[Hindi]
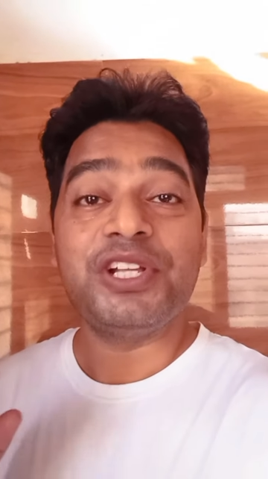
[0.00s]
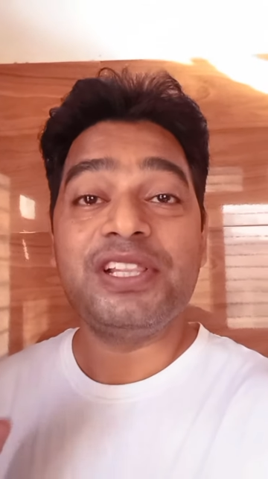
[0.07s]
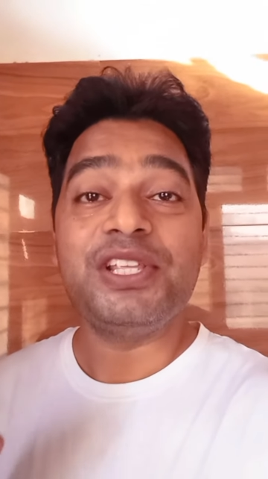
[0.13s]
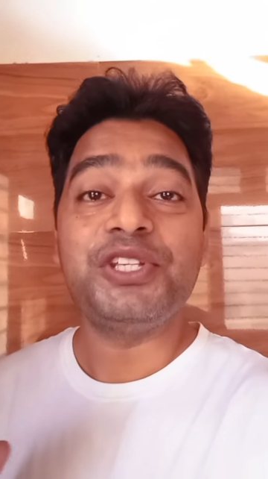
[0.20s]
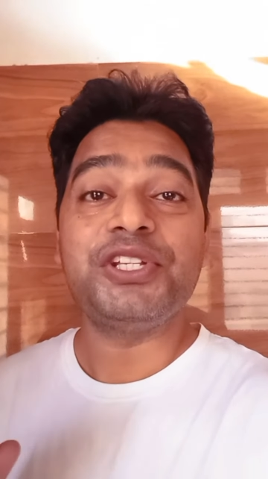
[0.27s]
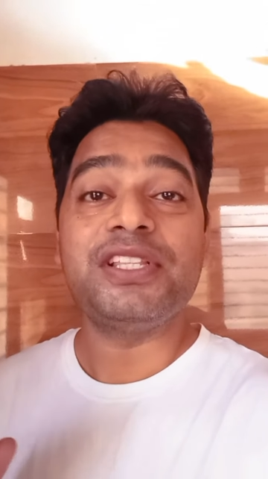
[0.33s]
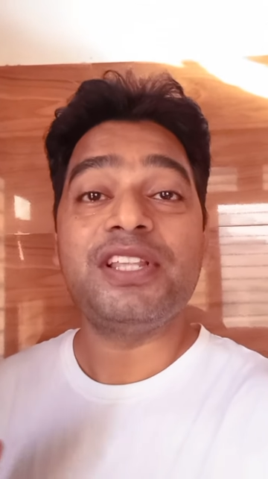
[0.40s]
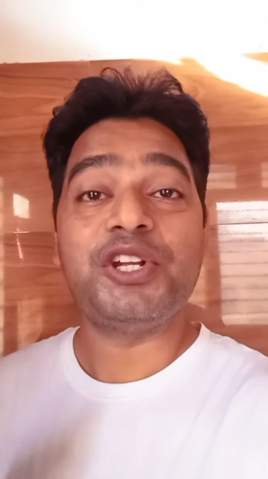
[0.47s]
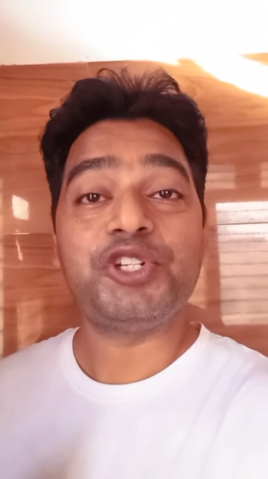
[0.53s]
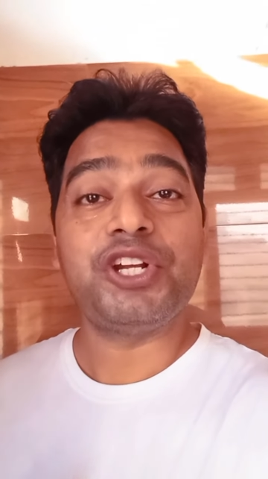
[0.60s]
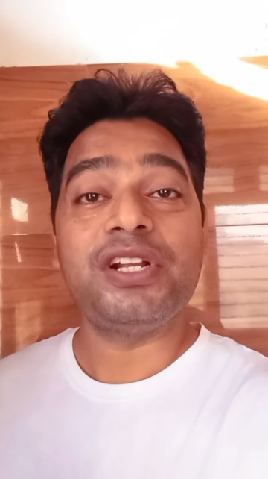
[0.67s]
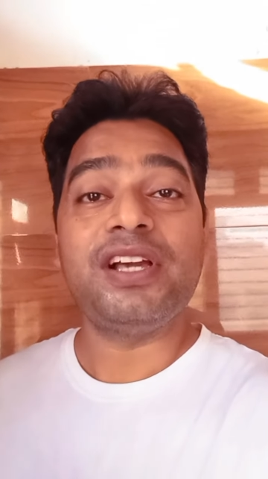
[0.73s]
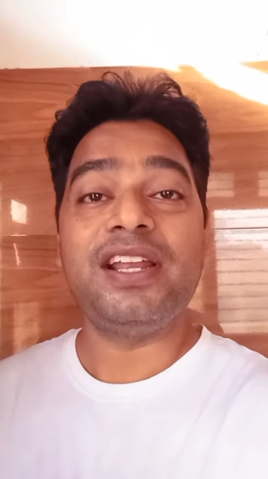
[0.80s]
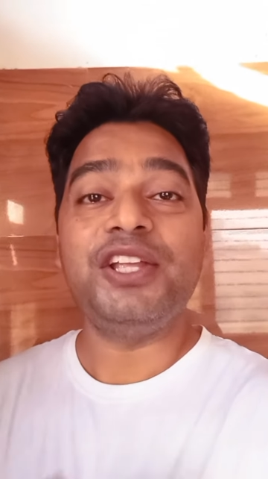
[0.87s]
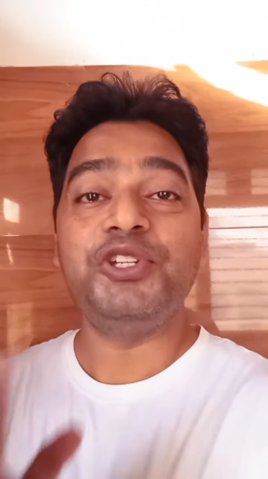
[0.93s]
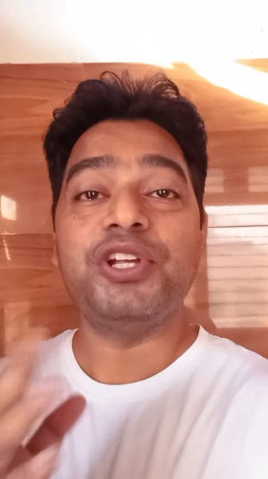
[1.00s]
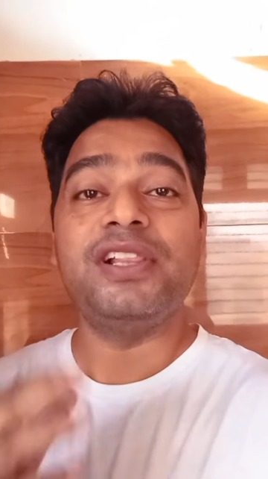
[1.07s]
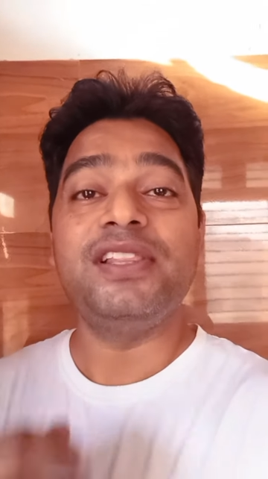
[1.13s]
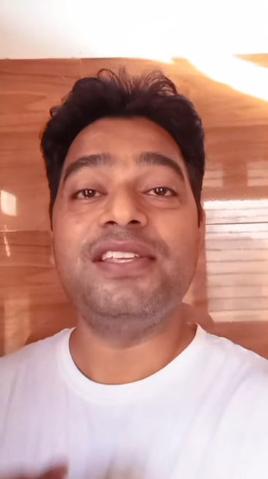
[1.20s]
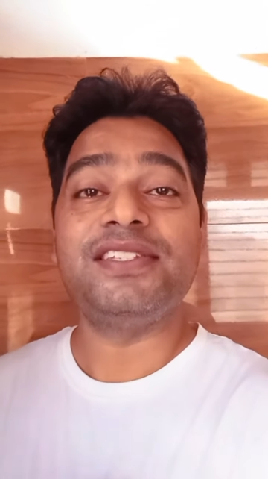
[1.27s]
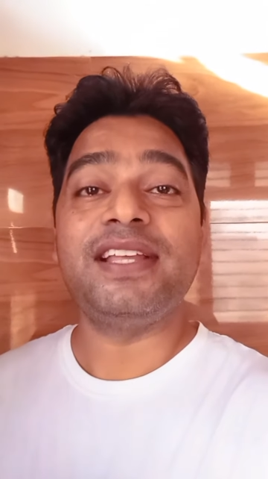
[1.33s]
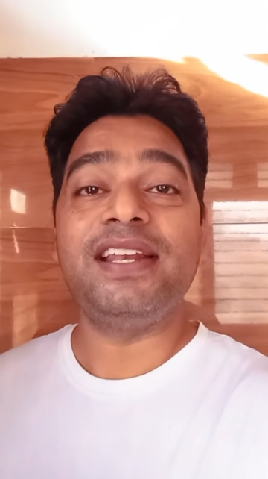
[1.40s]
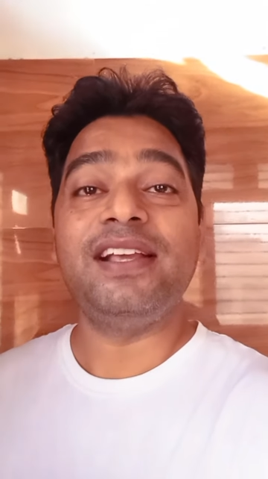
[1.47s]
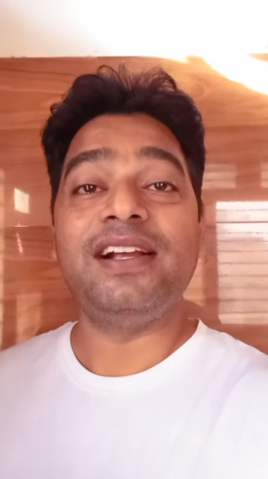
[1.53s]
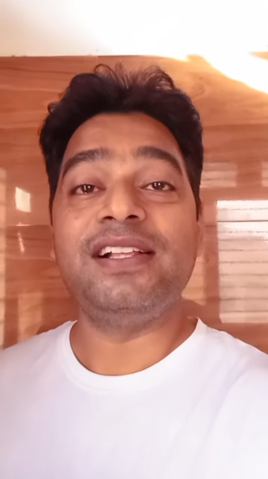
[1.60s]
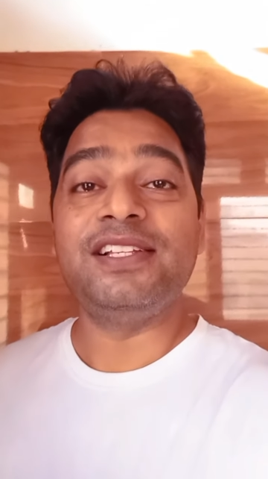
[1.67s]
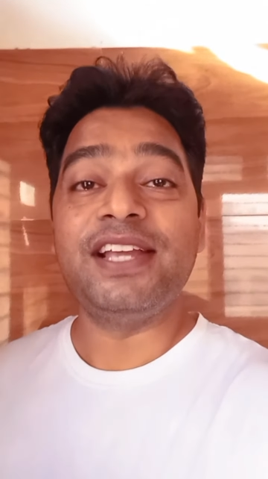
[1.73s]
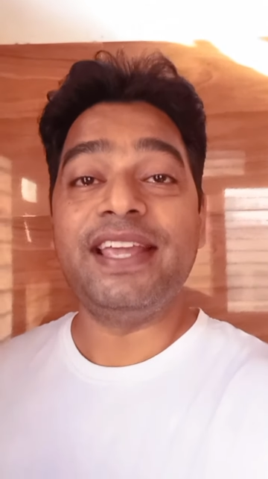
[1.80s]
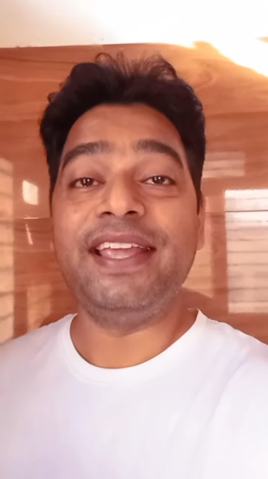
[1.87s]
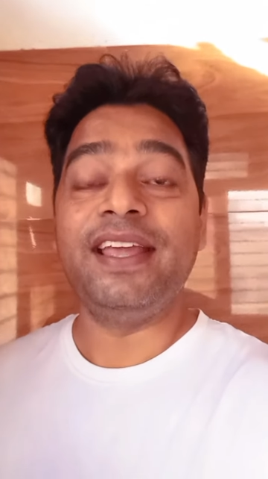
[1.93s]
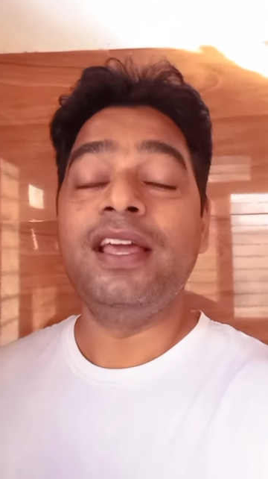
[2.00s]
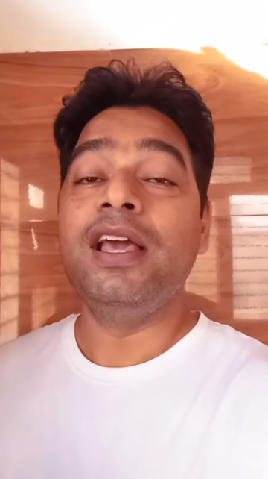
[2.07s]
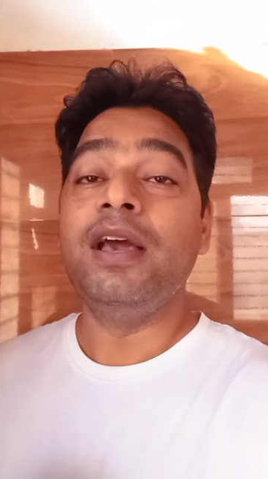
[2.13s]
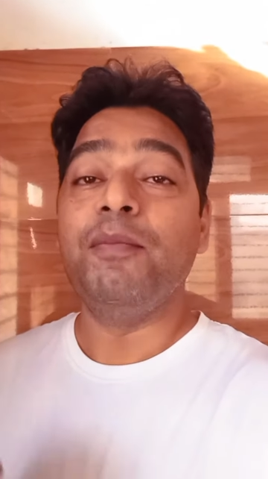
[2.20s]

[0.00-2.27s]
जल्दी से दर्शन करिए जल्दी से निकल जाइए